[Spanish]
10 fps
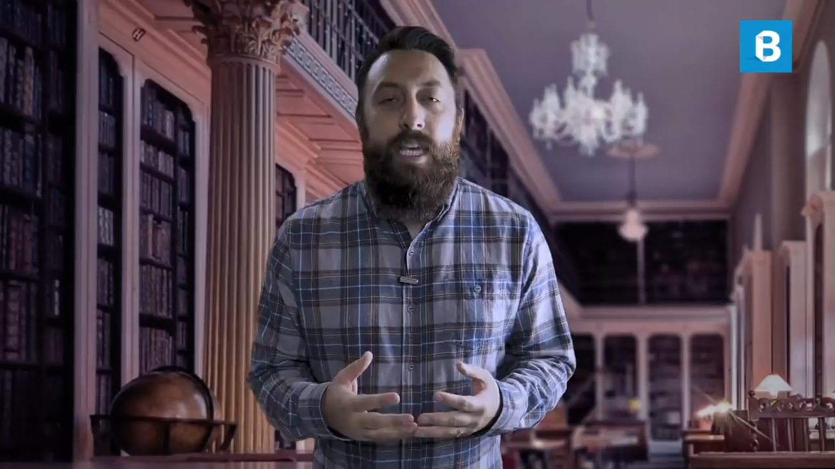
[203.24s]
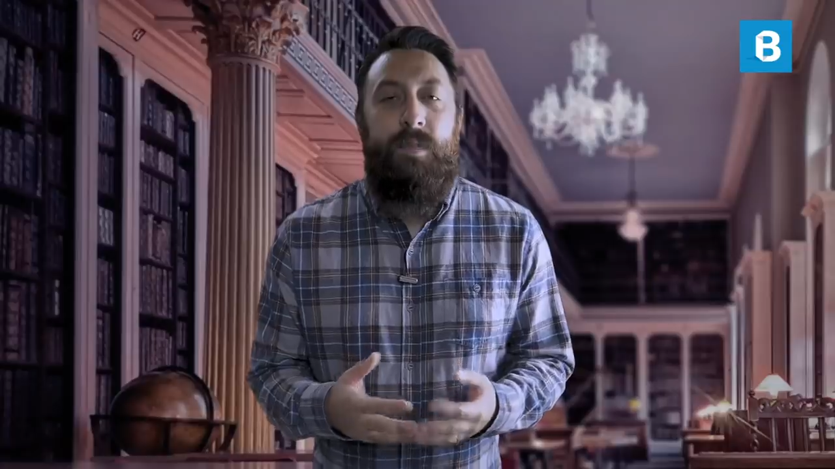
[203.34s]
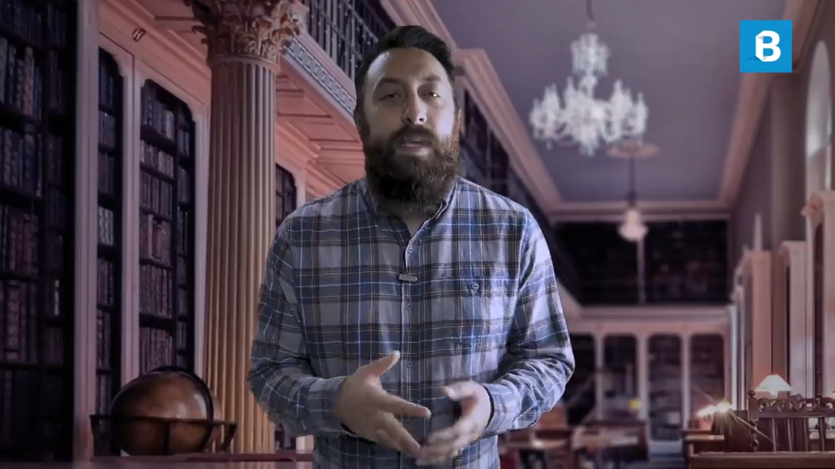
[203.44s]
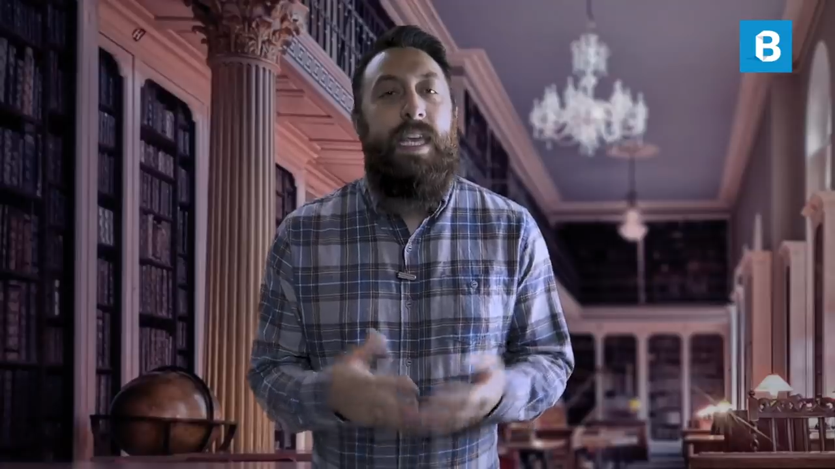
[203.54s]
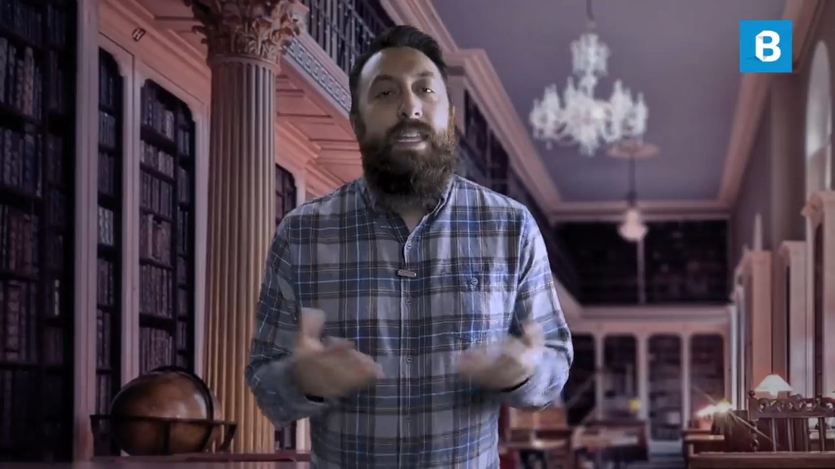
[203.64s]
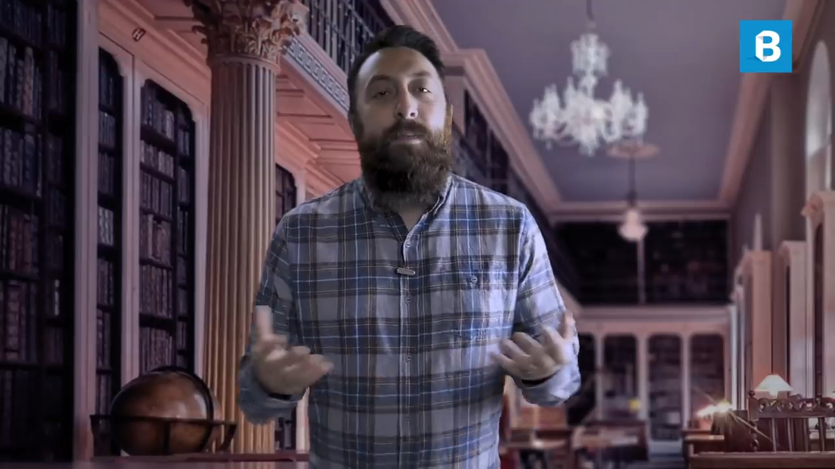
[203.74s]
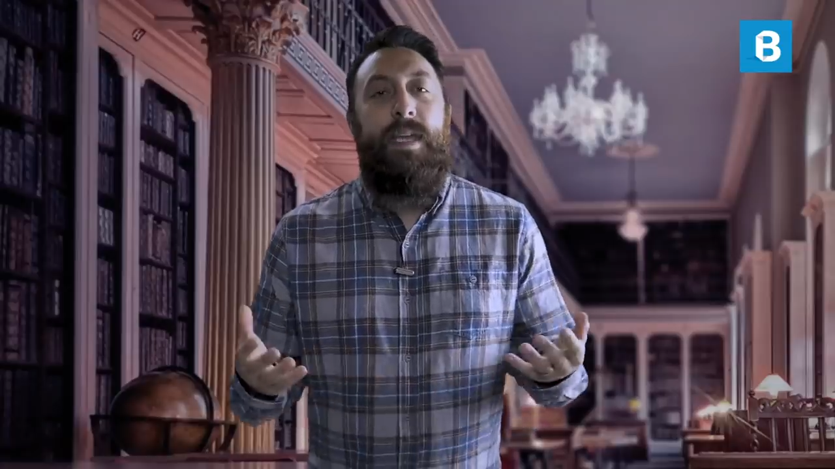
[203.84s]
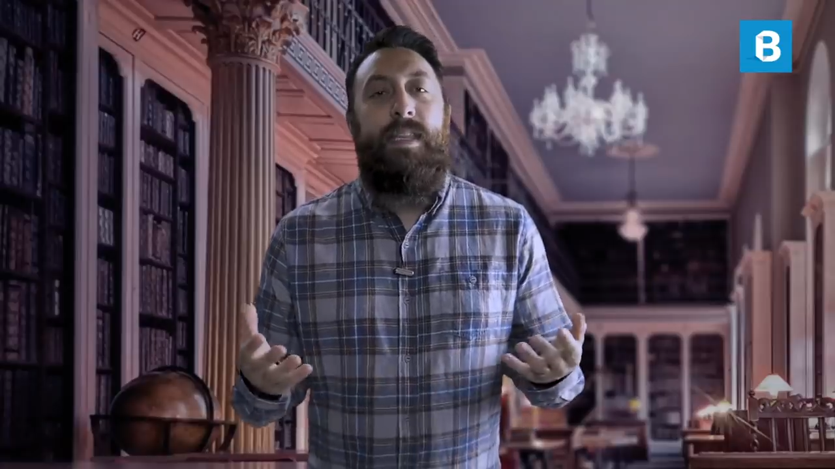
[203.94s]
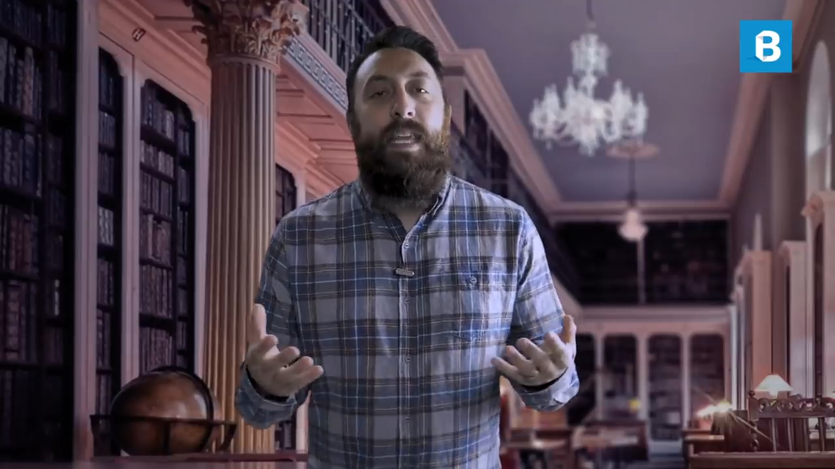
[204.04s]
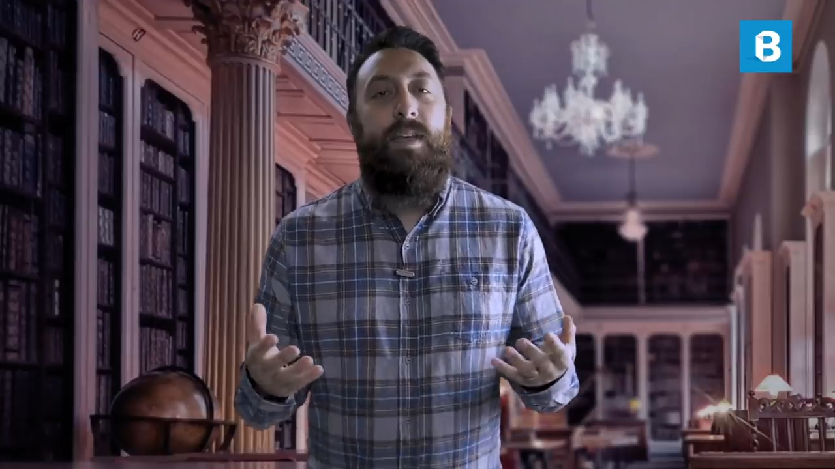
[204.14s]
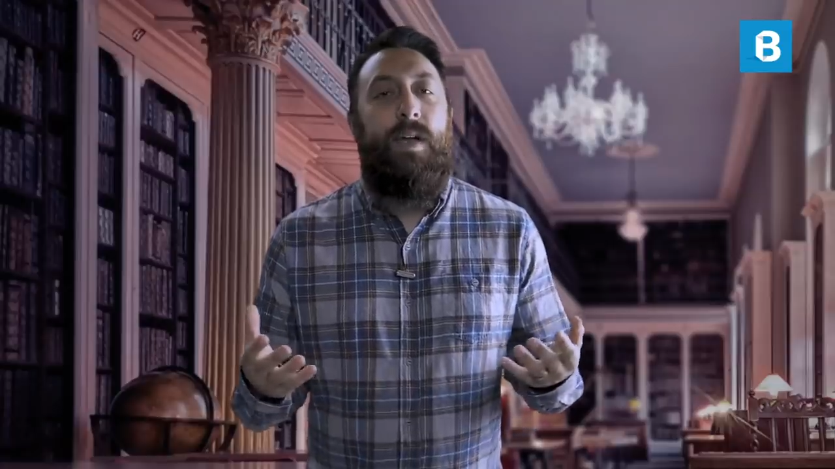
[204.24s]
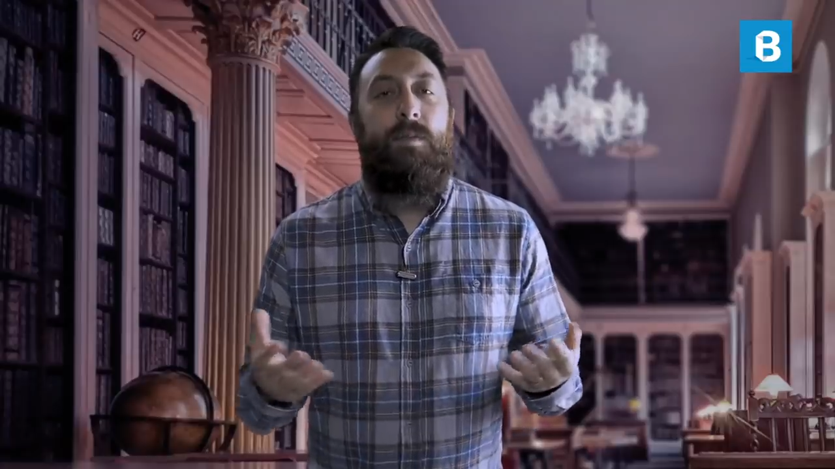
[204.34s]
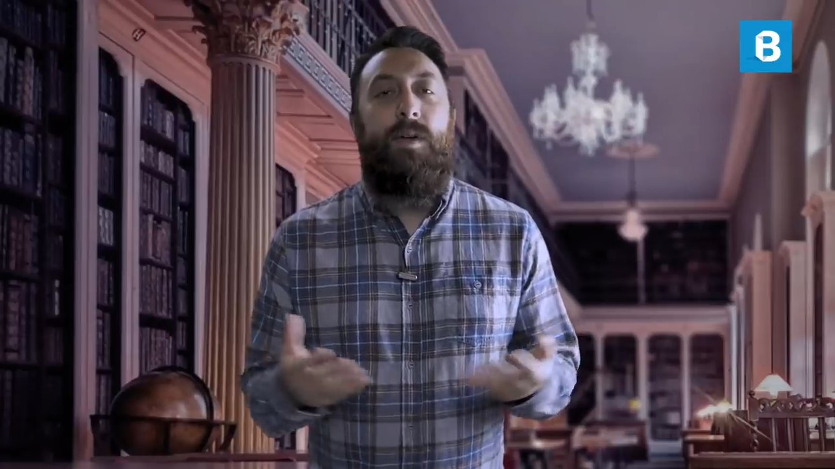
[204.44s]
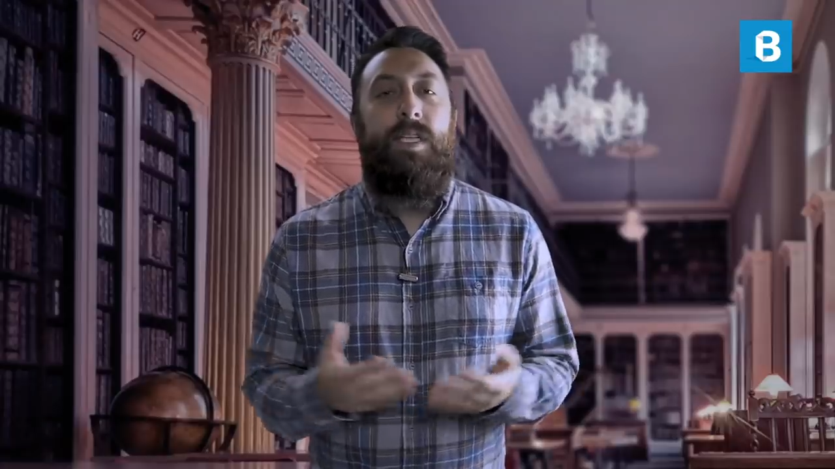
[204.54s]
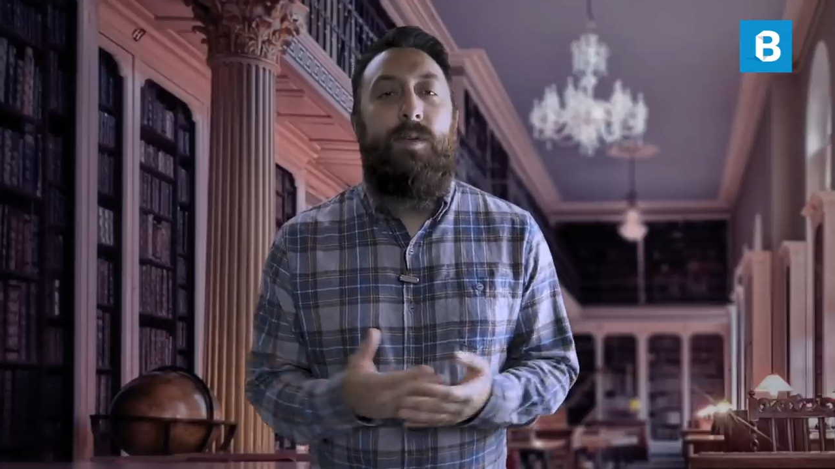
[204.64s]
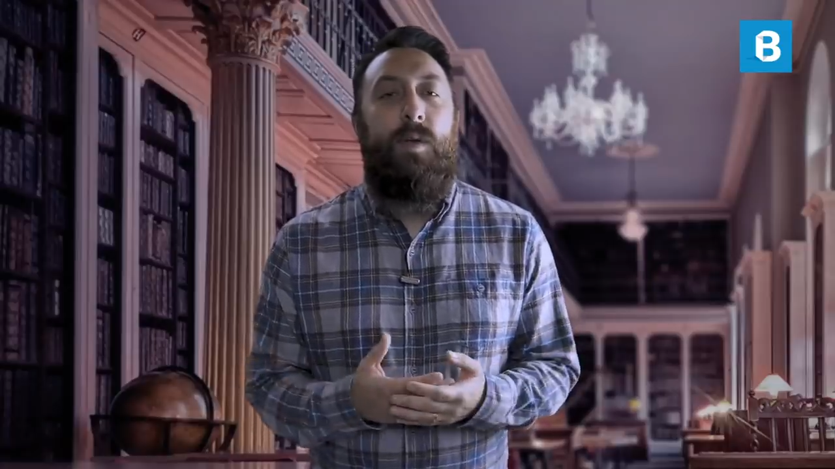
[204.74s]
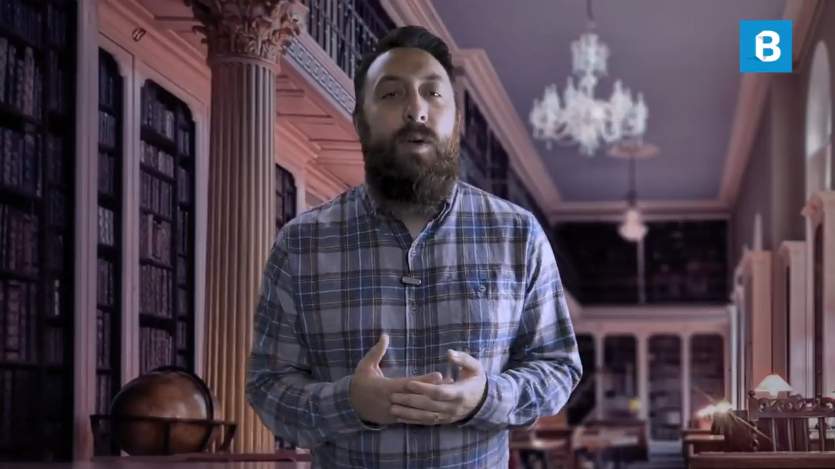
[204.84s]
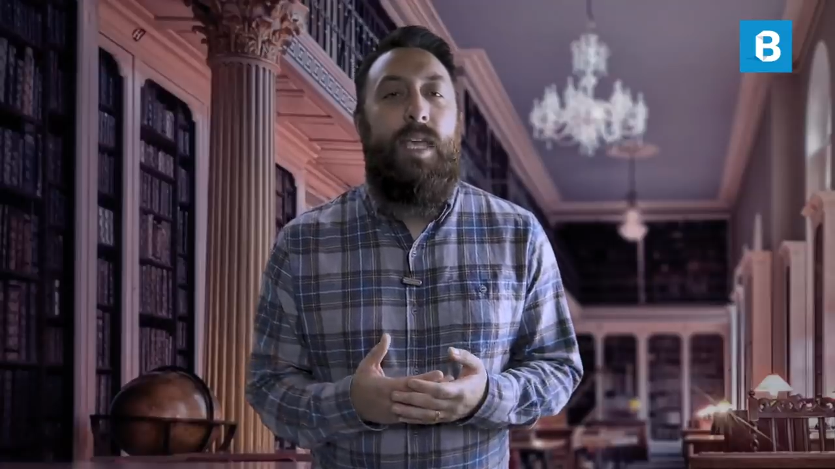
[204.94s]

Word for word: Inmediatamente, Cranmer hizo lo